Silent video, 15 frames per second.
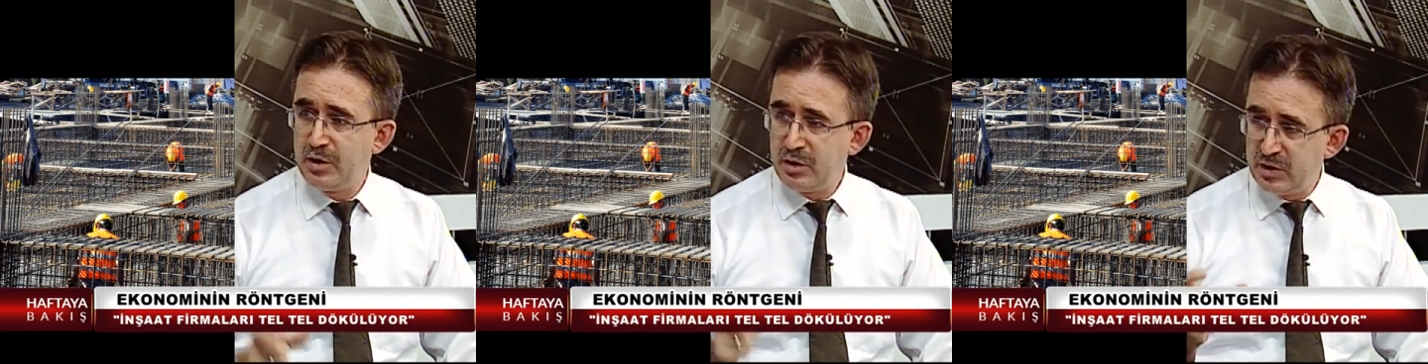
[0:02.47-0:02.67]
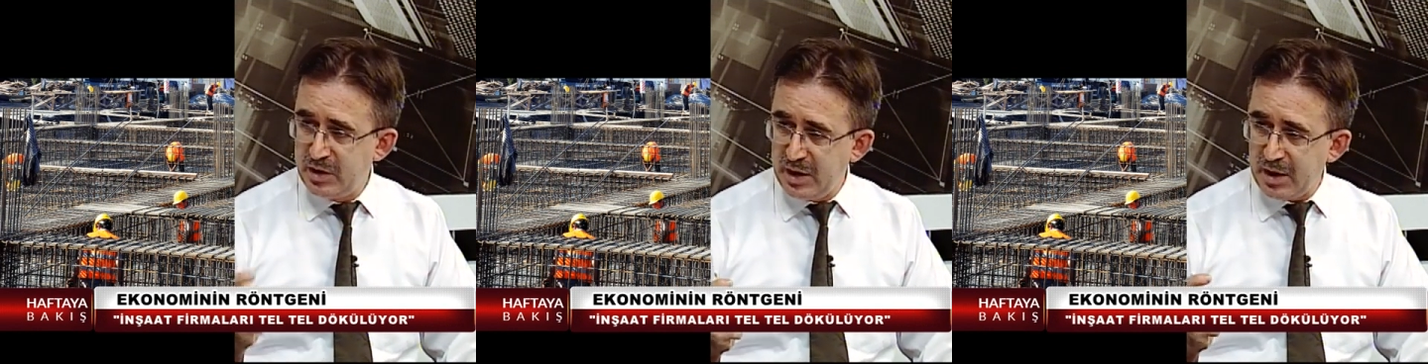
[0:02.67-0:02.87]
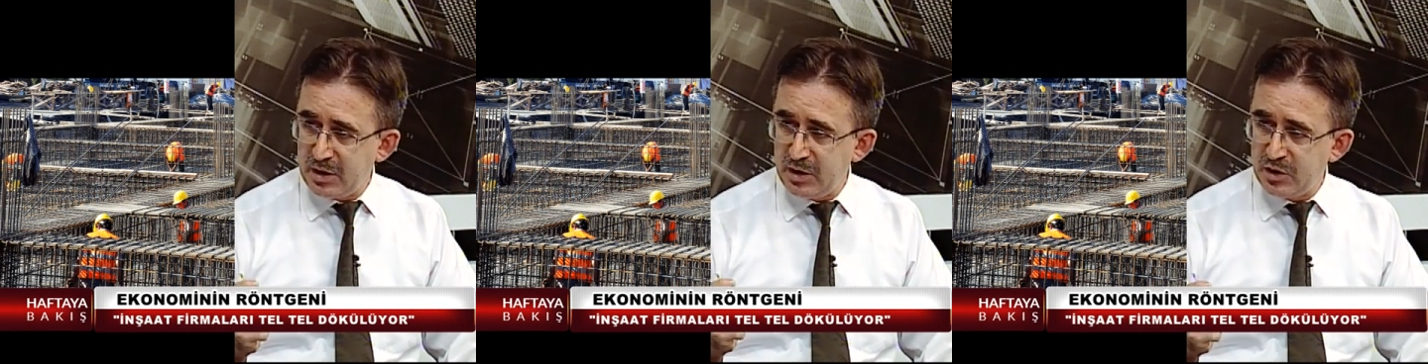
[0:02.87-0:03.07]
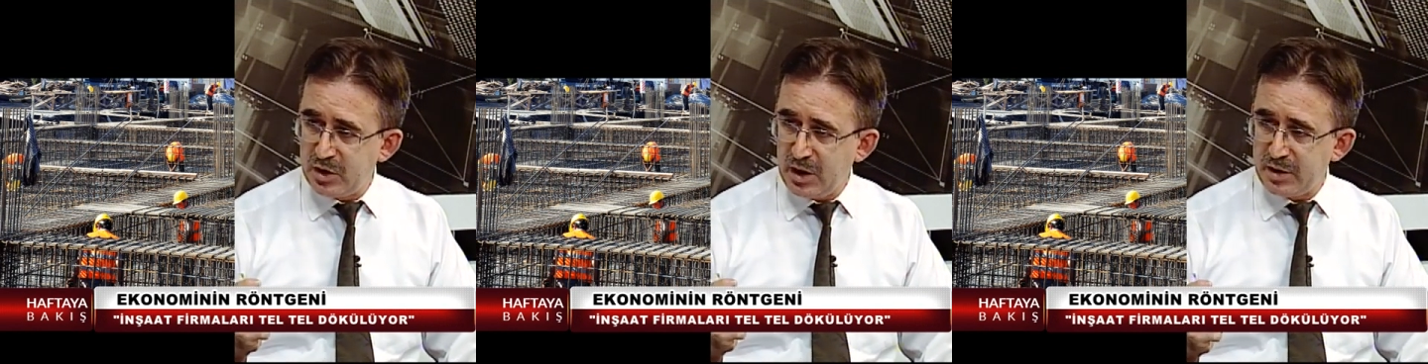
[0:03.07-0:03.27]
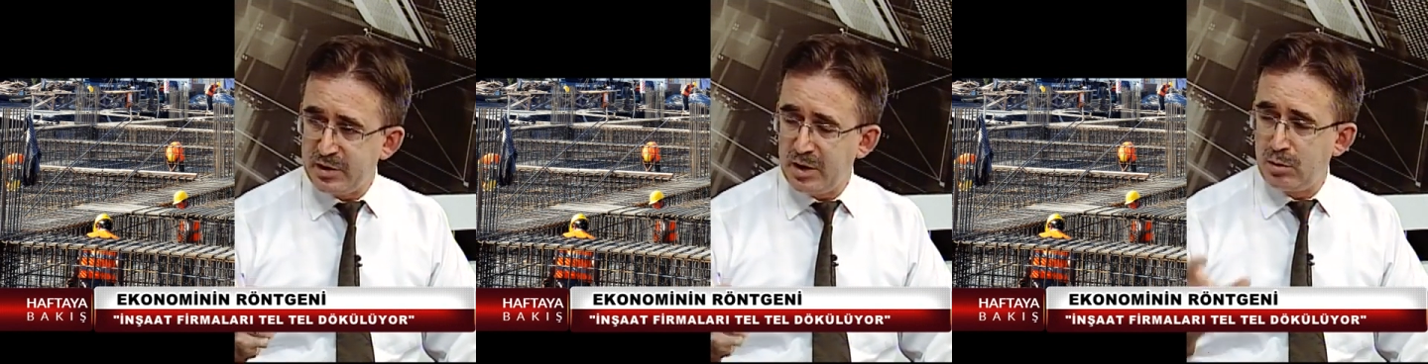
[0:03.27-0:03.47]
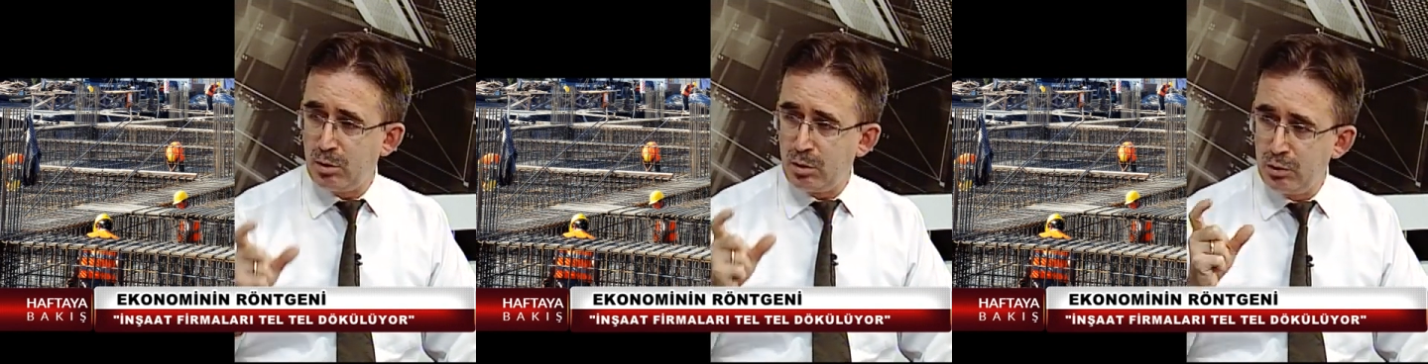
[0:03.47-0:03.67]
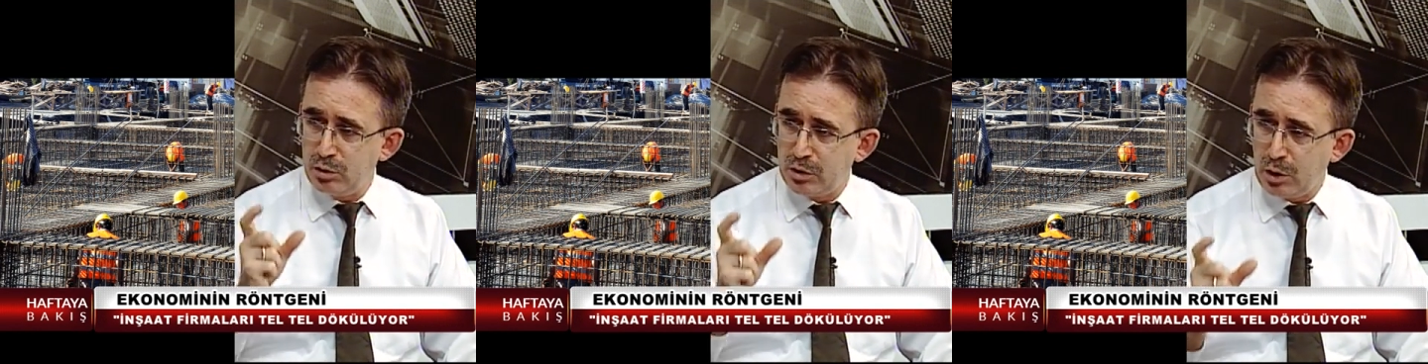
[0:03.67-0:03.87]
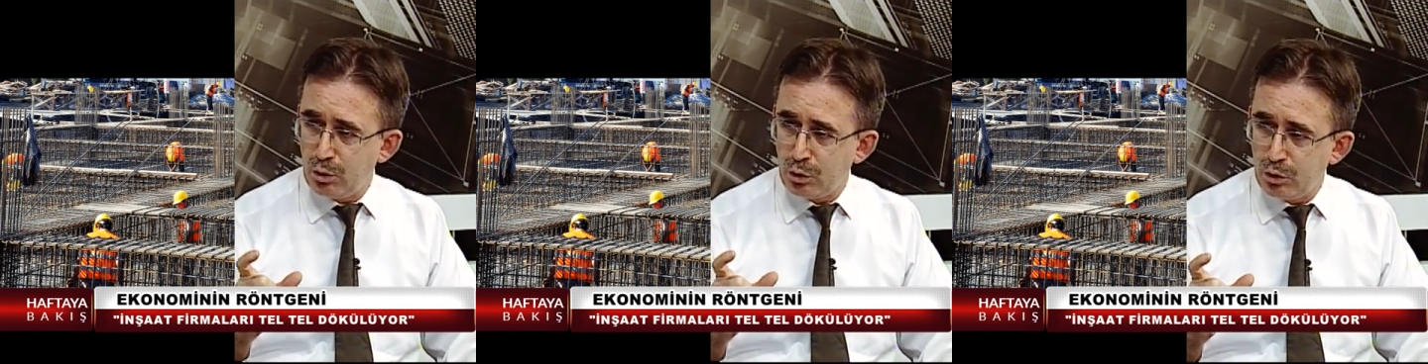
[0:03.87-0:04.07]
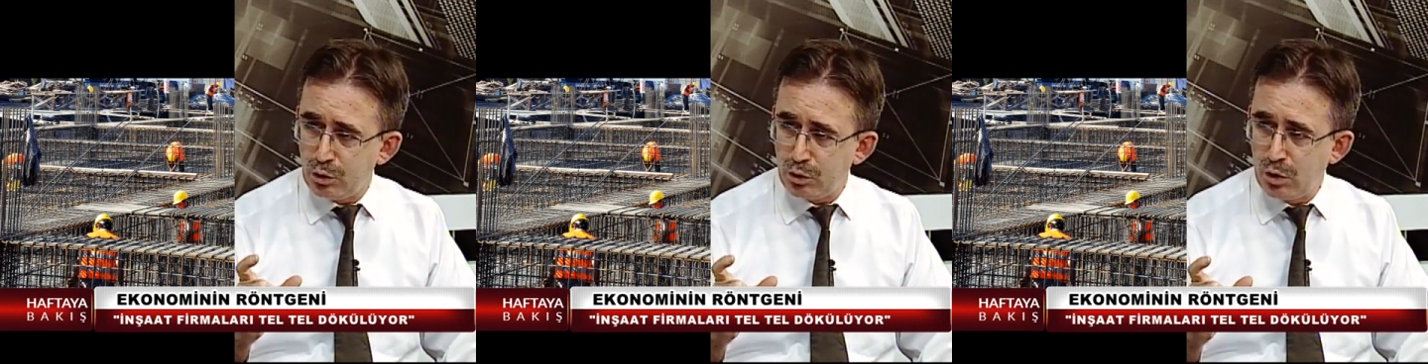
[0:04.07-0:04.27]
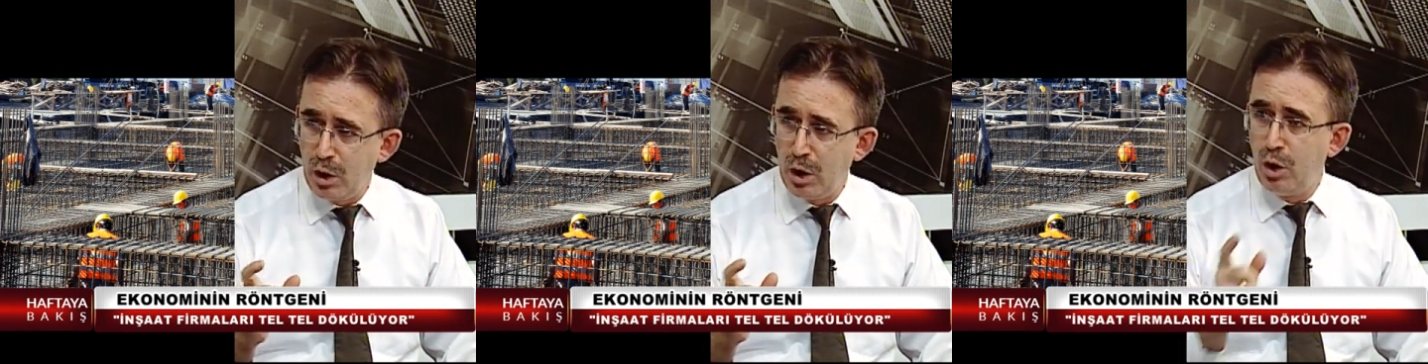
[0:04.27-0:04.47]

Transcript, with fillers: direkt inşaat sektörü yüzde dokuz,